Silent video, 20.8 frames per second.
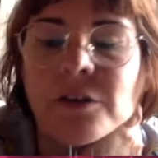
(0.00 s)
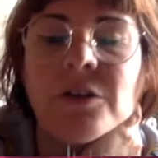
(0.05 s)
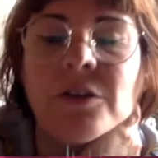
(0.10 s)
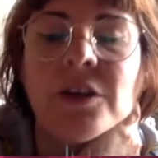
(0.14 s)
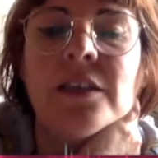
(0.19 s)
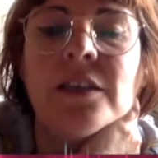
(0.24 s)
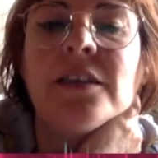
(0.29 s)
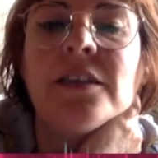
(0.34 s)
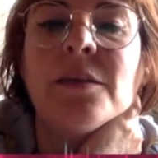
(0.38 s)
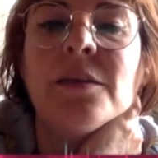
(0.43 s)

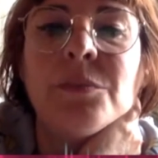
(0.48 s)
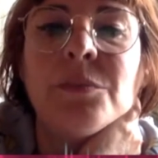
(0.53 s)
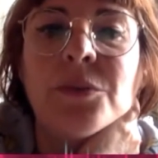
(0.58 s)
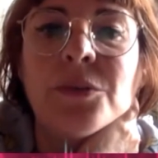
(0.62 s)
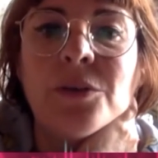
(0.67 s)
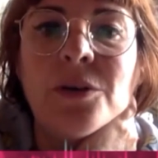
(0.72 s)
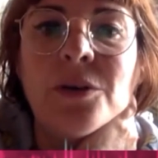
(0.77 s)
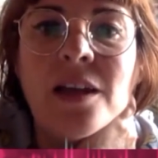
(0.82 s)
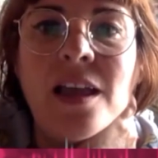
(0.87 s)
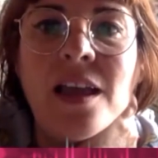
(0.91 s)
con el
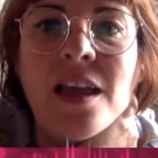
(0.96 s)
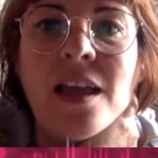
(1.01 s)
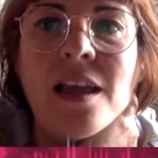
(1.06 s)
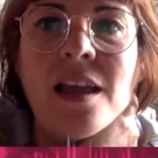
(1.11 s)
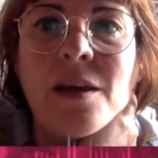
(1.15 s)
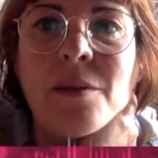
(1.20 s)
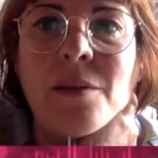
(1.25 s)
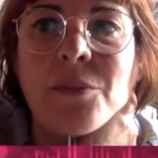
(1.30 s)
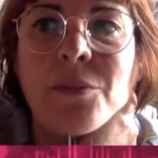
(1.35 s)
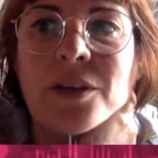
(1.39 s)
tiempo,
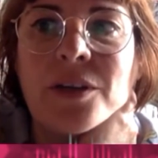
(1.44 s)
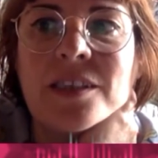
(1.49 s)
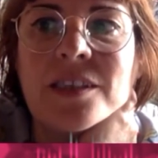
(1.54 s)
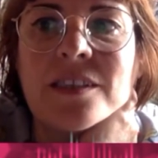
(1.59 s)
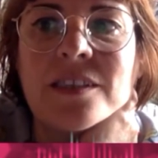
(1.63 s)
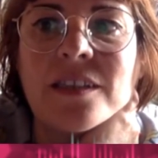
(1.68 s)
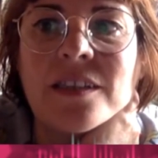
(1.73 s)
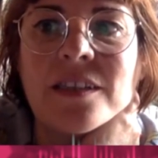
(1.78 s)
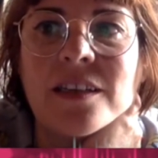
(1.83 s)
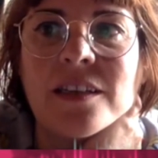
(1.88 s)

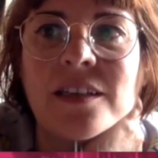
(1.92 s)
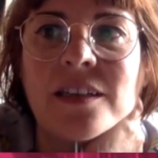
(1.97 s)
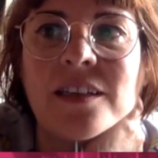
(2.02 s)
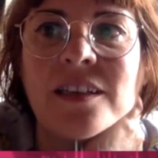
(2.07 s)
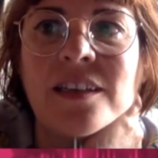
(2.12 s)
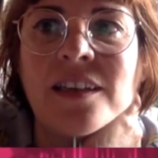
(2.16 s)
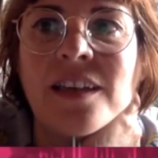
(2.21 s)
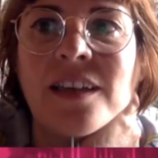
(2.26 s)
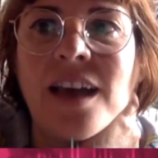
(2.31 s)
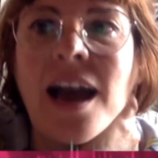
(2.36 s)
pues
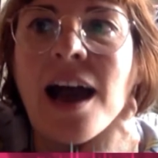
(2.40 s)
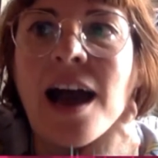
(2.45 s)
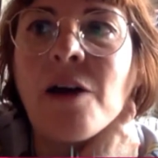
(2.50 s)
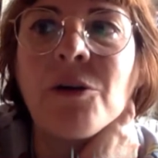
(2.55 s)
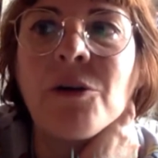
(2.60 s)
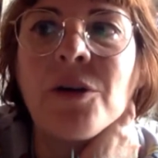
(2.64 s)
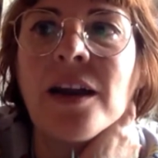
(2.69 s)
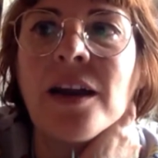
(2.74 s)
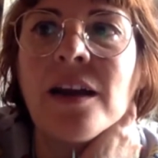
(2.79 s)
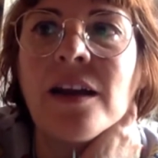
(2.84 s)
eh,
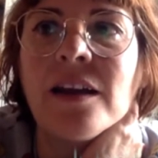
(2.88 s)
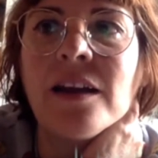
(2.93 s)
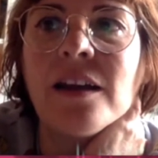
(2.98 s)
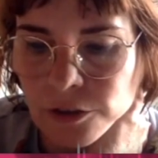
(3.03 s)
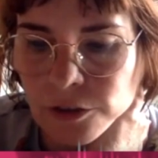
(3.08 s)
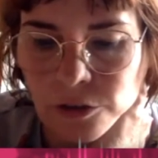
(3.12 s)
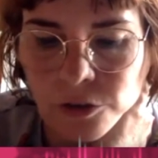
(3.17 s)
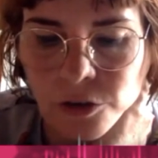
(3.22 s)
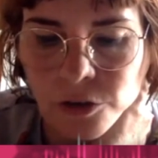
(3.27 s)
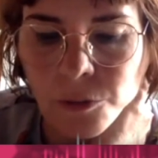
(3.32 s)
ahora
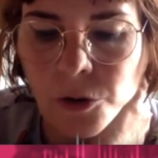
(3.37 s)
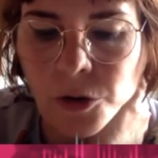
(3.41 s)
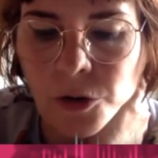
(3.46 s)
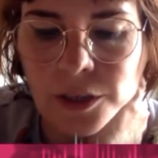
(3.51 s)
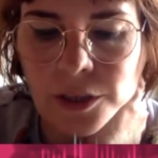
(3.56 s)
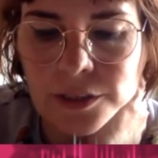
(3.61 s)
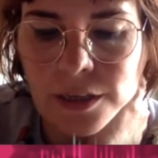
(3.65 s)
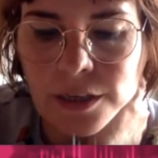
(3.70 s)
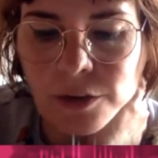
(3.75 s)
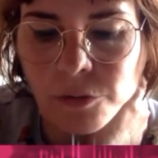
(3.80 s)
no
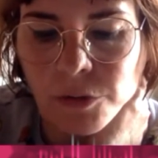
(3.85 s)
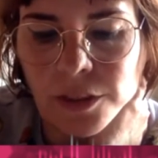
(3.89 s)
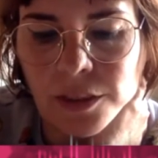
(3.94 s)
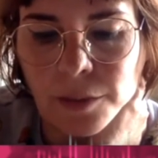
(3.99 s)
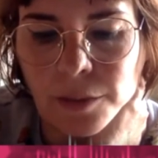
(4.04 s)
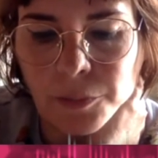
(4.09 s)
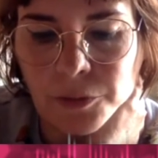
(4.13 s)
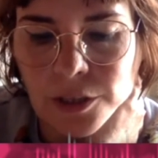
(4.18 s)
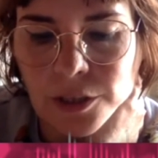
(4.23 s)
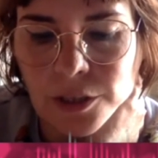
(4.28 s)
voy
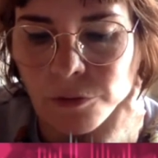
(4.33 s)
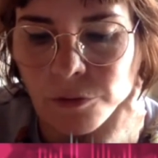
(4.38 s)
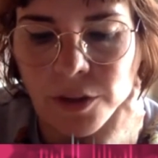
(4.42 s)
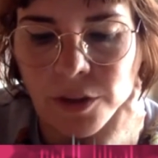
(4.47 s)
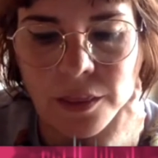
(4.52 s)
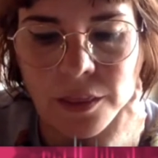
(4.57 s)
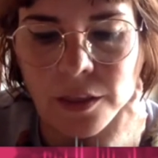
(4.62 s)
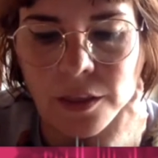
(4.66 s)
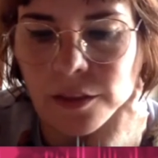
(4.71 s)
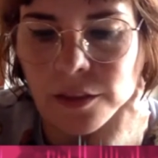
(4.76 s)
secuencia por
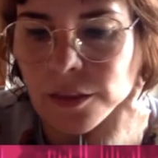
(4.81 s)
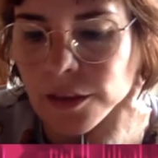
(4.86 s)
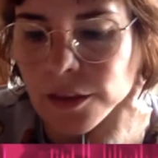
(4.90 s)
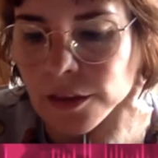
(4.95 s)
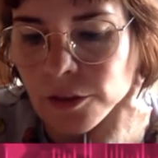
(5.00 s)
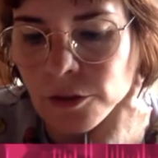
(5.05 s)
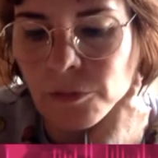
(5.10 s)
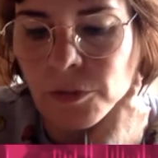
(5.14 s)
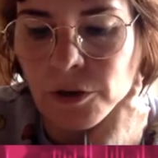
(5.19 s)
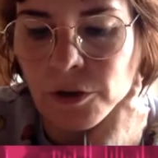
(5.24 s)
secuencia
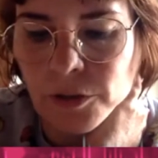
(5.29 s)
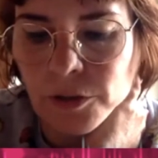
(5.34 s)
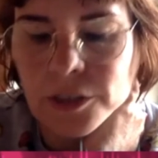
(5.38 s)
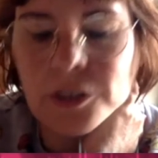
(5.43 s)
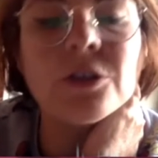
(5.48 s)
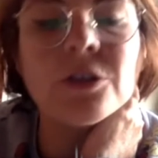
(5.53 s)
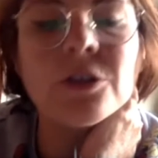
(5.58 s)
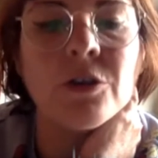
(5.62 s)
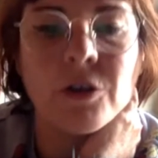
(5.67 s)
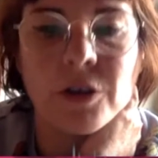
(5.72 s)
diciendo, bueno,
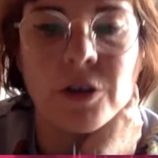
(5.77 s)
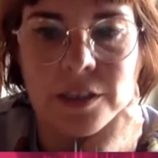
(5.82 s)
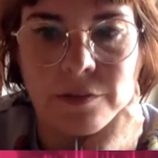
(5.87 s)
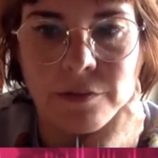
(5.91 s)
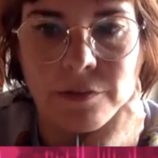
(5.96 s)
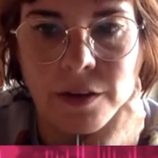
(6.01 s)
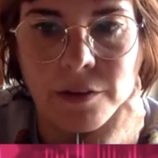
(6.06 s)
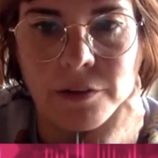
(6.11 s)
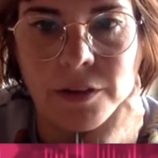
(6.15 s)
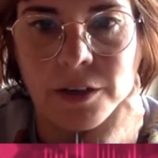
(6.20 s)
esto es lo que se
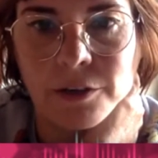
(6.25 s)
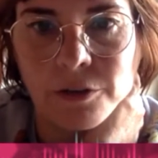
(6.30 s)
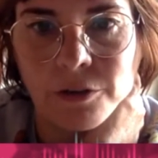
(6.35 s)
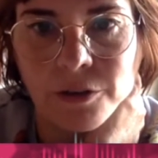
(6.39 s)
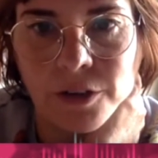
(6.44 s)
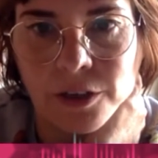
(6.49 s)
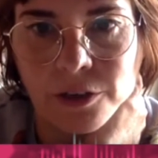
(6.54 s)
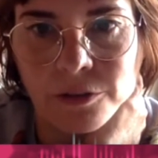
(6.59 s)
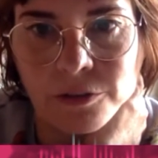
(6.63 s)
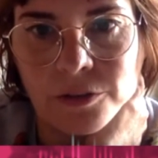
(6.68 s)
va a ver o lo
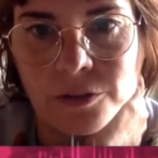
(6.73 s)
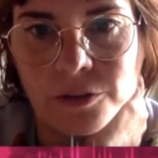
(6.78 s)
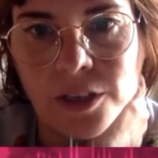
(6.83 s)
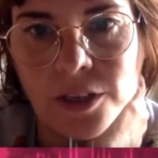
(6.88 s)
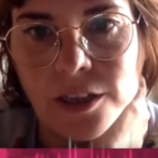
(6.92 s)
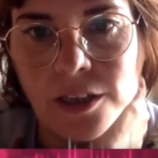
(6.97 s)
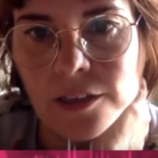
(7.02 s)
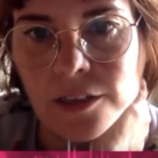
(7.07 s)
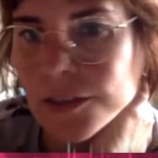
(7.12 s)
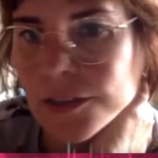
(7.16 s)
que no,
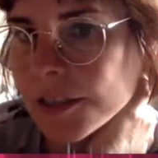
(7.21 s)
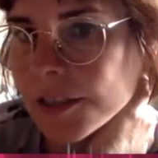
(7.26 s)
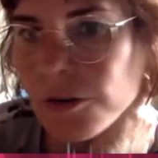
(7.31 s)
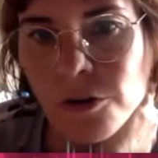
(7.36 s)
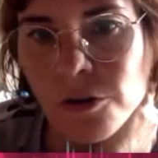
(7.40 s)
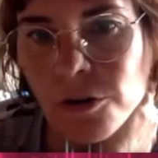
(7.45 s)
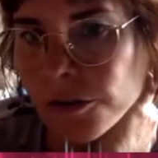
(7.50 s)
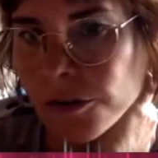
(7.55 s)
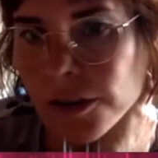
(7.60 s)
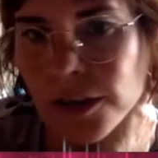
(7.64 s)

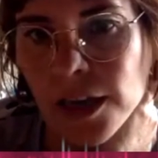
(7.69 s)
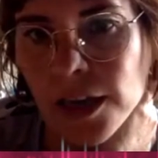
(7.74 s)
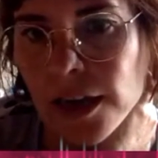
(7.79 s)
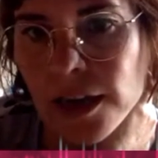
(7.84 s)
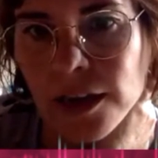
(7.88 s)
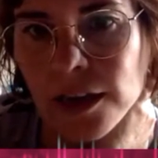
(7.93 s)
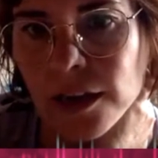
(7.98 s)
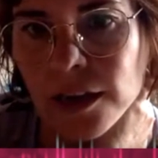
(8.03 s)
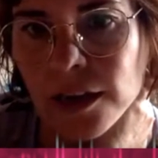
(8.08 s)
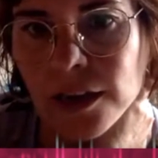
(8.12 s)
sino
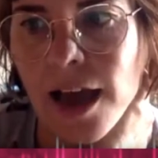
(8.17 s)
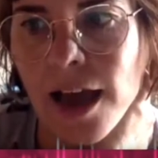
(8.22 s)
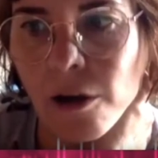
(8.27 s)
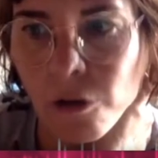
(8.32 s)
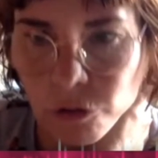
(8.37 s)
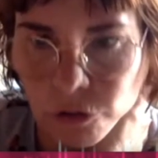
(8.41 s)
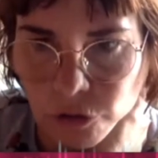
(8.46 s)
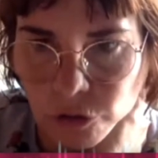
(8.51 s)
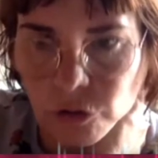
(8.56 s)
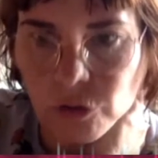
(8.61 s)
que
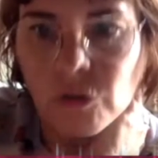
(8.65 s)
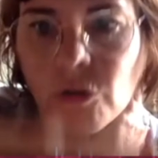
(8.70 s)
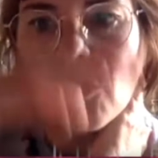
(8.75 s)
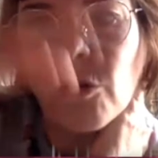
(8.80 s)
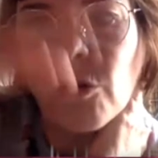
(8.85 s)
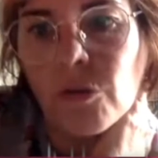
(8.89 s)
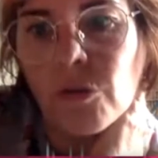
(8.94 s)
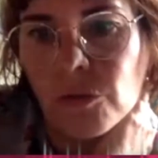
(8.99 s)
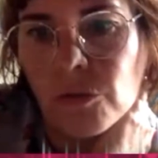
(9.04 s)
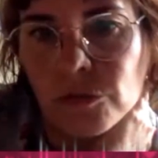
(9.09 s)
hago
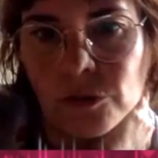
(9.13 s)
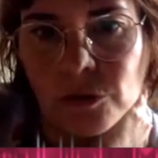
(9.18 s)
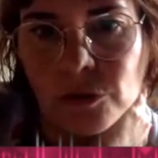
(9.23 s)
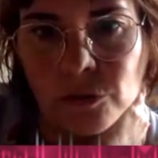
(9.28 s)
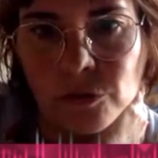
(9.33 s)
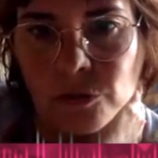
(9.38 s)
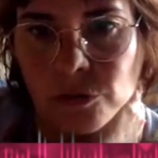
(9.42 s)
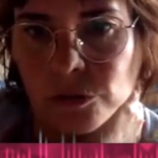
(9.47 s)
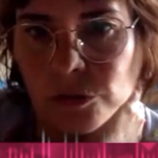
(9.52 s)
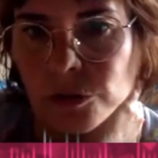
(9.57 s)
todo,
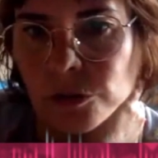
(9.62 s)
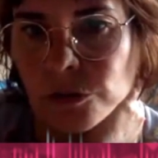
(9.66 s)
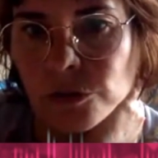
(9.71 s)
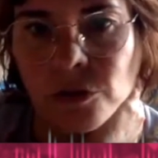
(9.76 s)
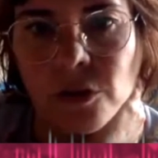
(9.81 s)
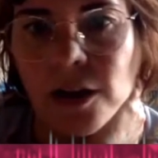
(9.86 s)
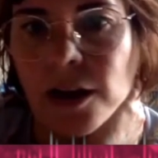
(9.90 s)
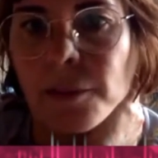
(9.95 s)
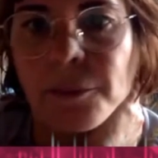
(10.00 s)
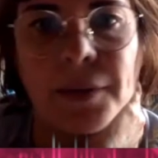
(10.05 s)
todo,
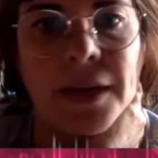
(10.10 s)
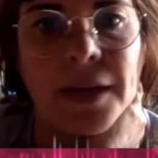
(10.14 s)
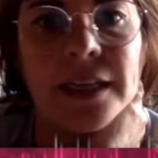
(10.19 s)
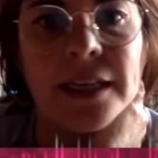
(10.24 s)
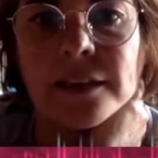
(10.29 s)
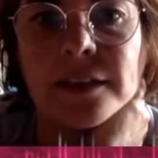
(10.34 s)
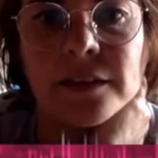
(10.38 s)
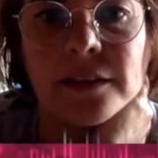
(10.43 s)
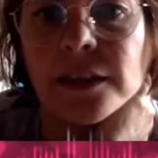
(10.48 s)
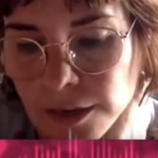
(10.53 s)
toda la
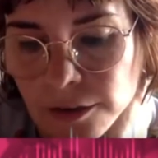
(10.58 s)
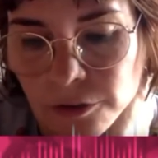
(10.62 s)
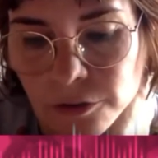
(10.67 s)
peli entera.